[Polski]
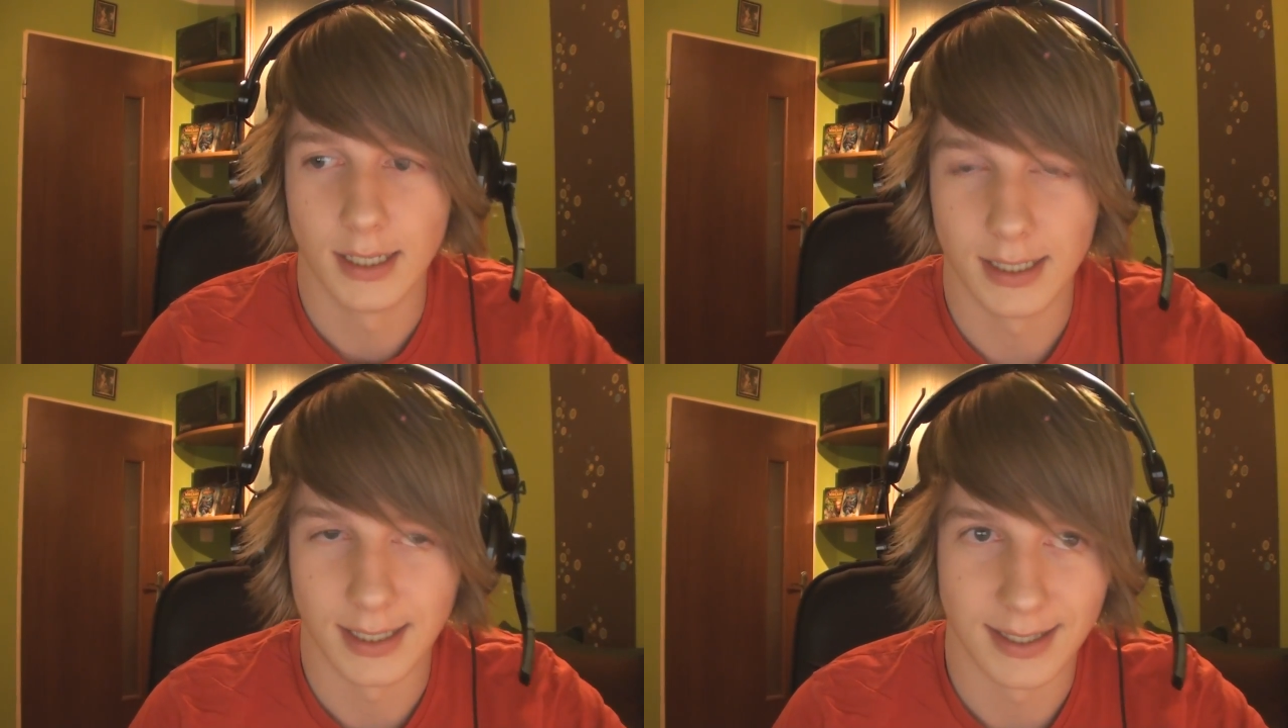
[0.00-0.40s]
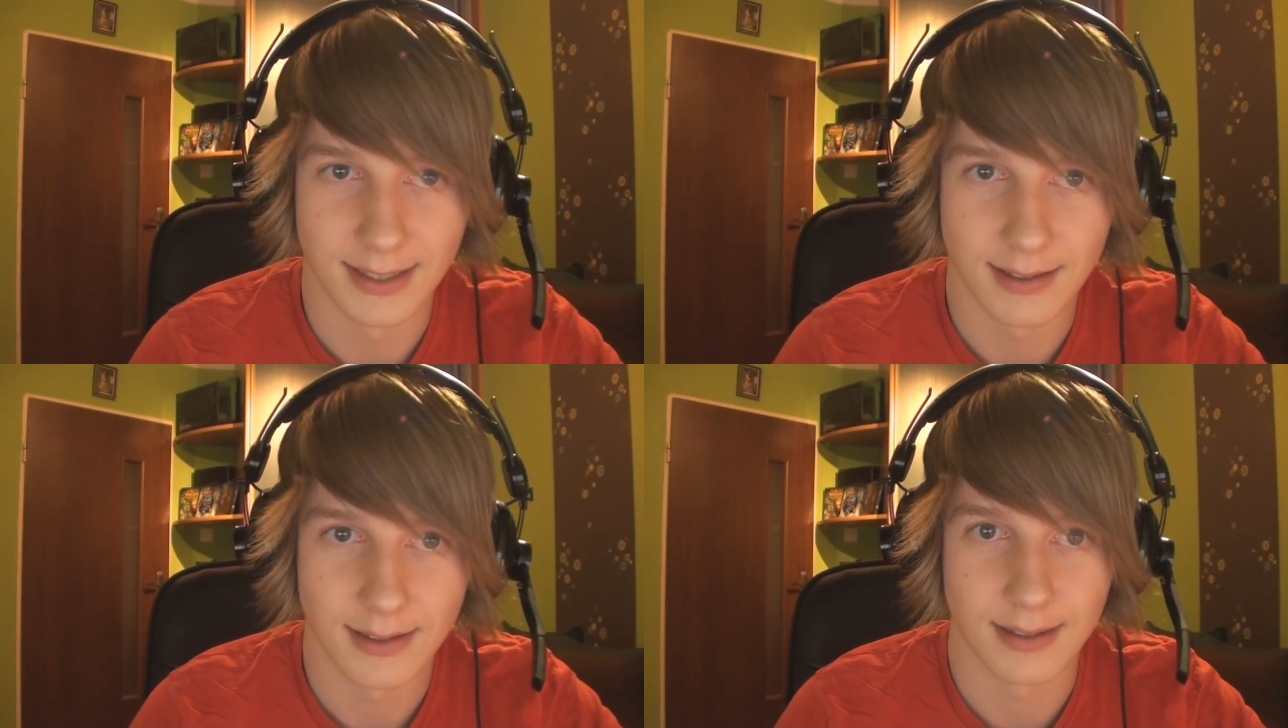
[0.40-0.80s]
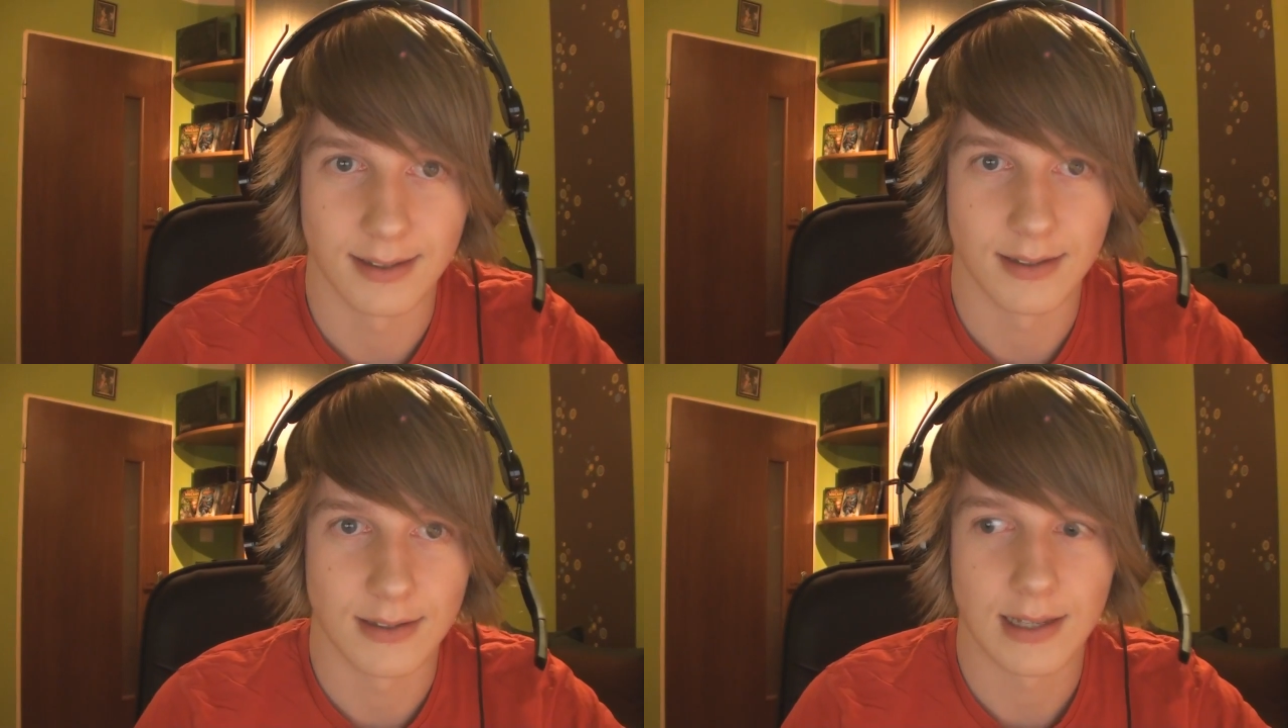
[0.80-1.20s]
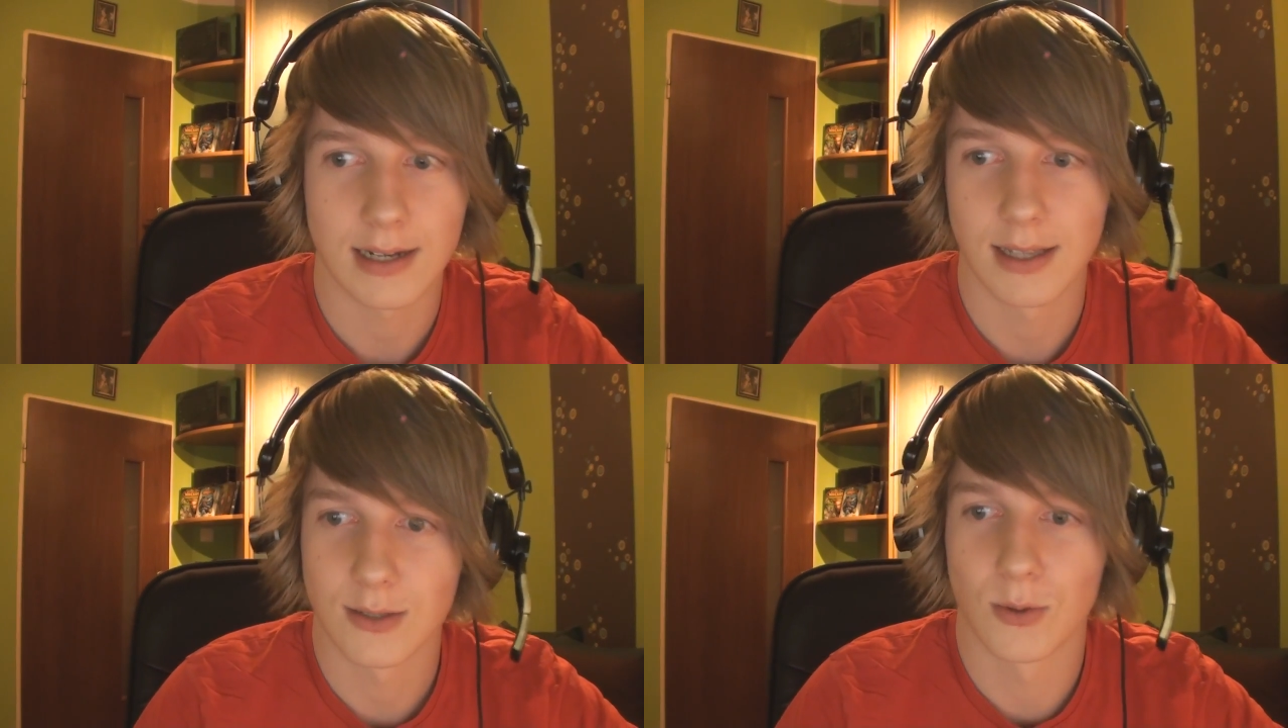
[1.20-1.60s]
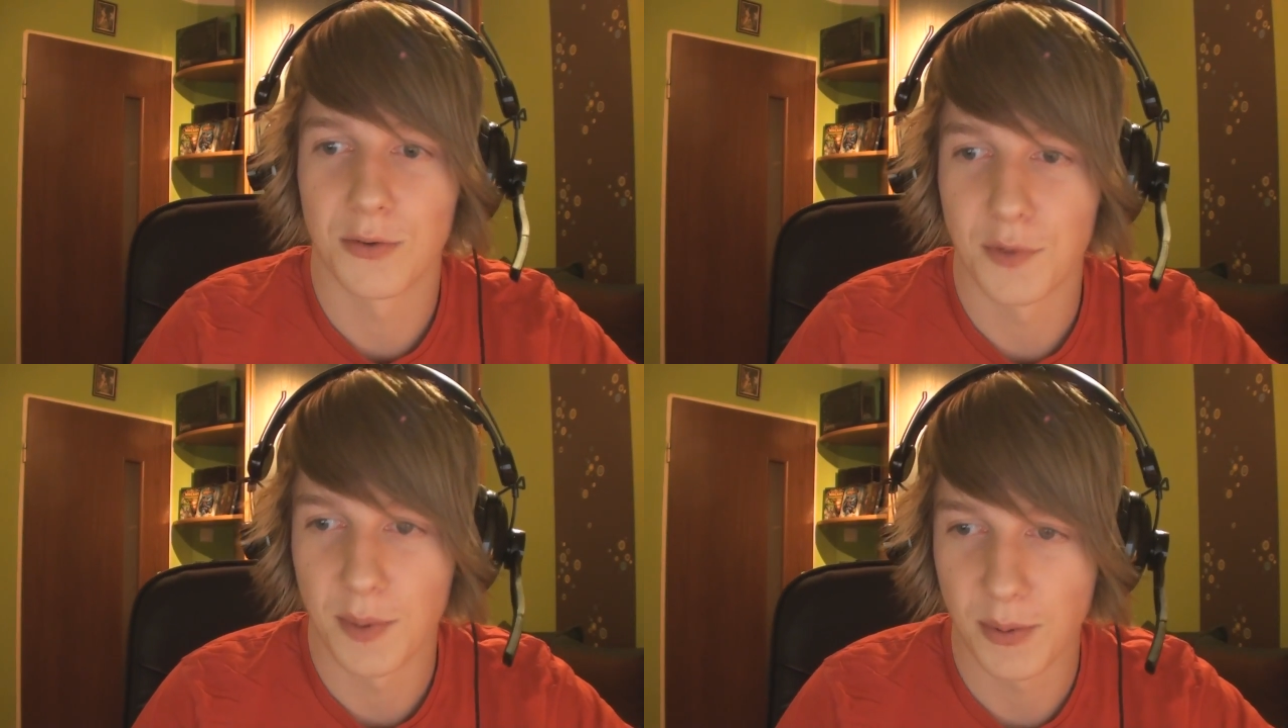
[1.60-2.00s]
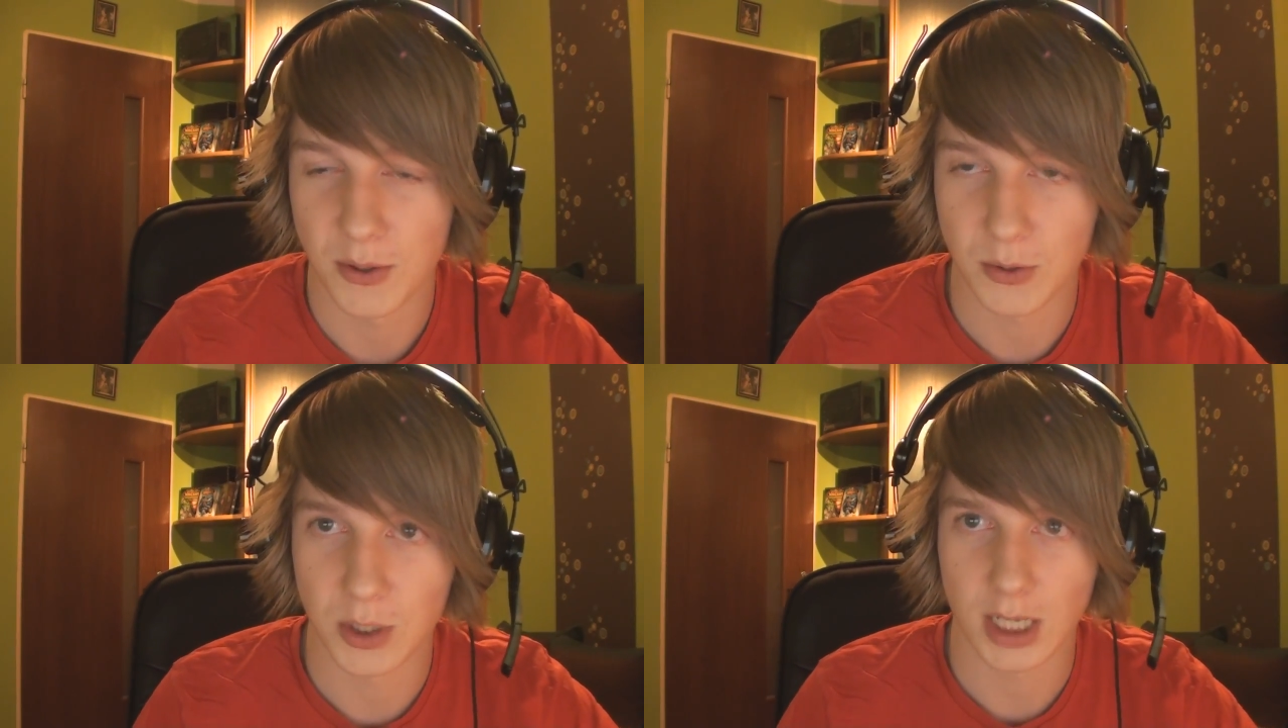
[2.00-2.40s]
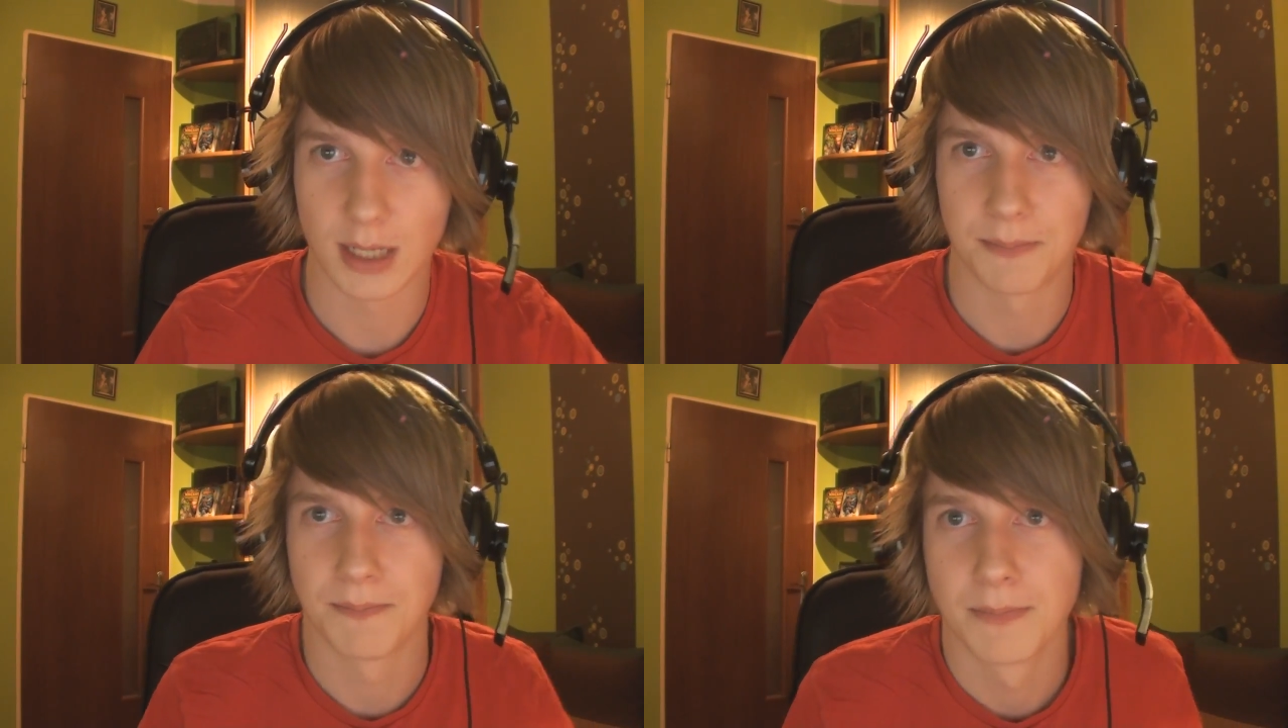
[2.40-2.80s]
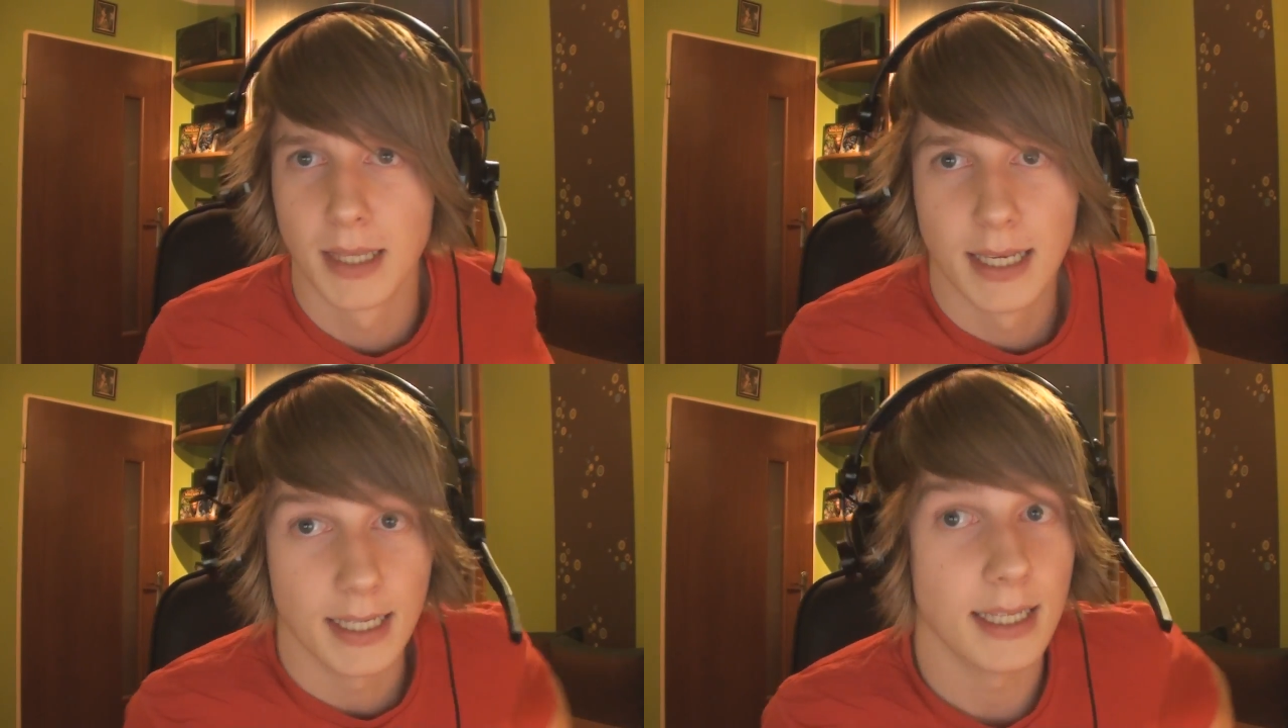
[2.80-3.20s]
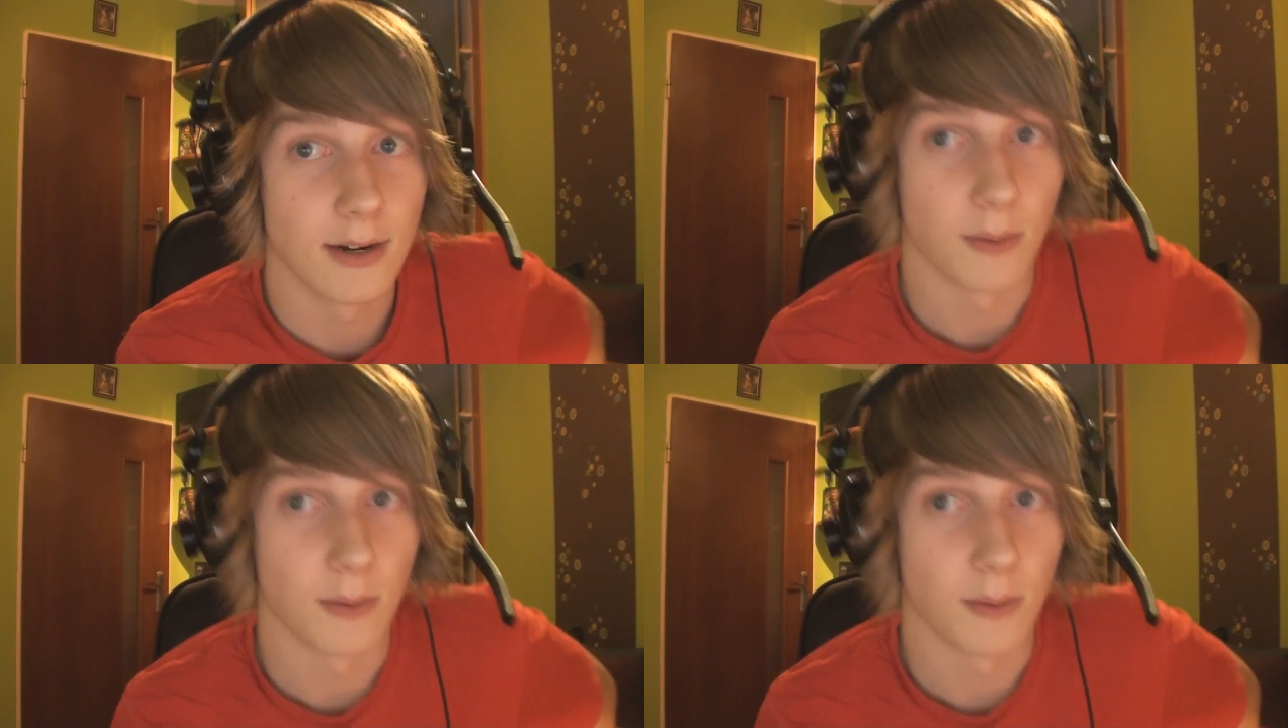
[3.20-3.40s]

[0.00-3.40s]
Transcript: i, i tak na surowo po prostu siadam i